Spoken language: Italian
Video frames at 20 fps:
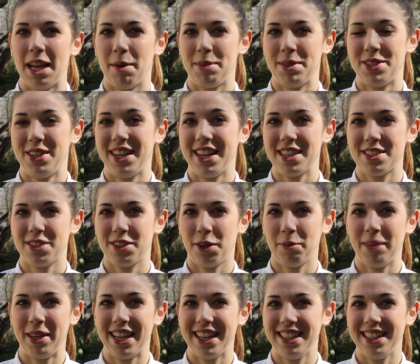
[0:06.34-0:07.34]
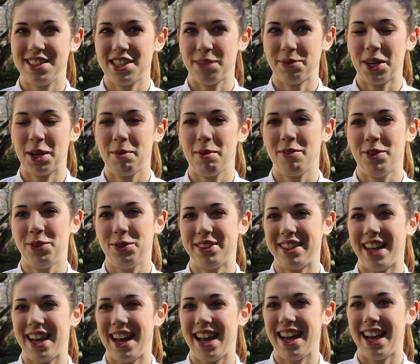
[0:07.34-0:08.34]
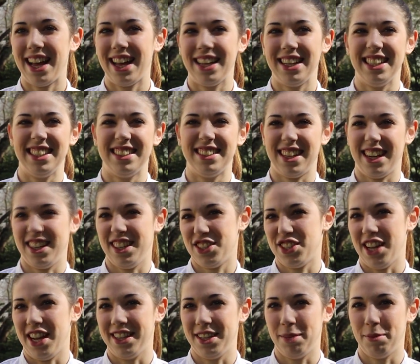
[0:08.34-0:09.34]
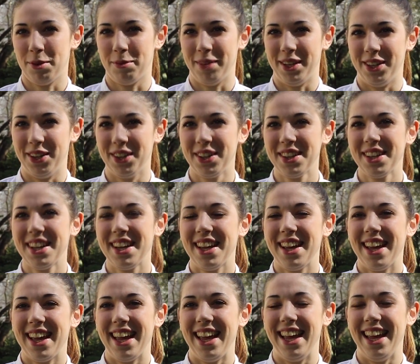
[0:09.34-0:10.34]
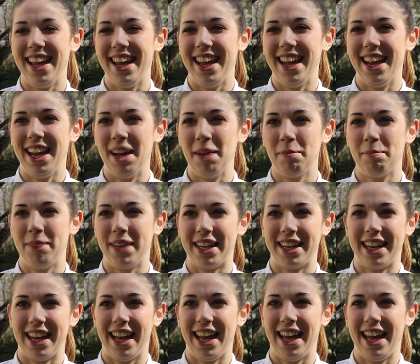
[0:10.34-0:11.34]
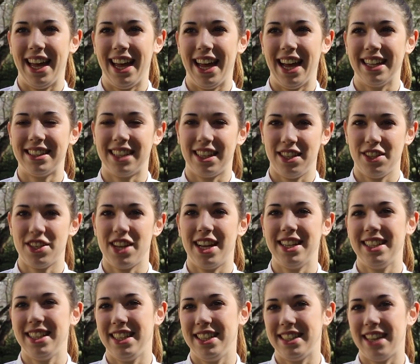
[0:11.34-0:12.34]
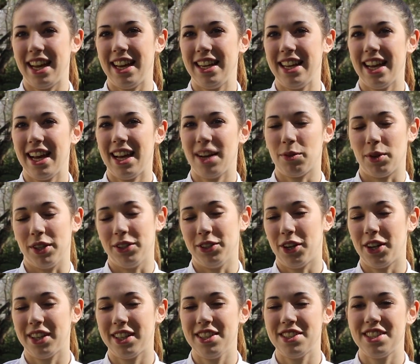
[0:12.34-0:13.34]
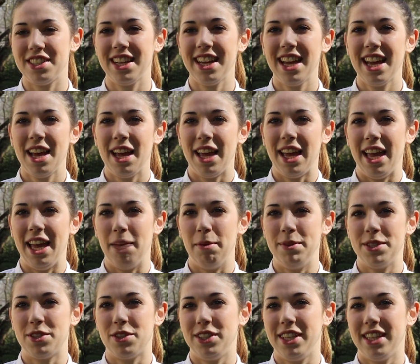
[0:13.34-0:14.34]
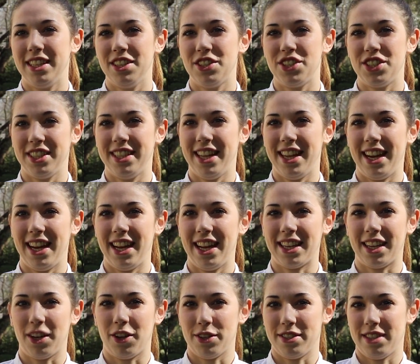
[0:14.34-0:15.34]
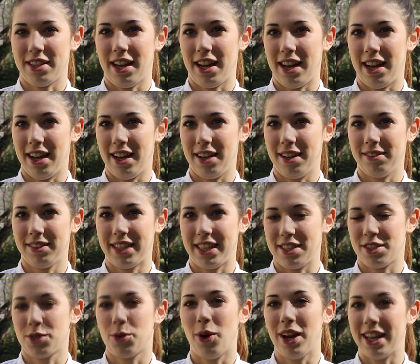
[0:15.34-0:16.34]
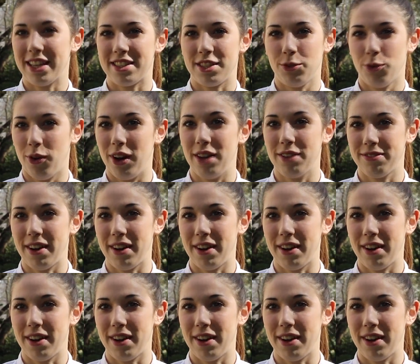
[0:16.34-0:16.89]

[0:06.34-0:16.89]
La passione gastronomica diciamo che mi è venuta ai 13 anni più o meno. Eh, perché a 13 anni in Italia, 14, eh, bisogna decidere che, cosa, che, scuola si vuole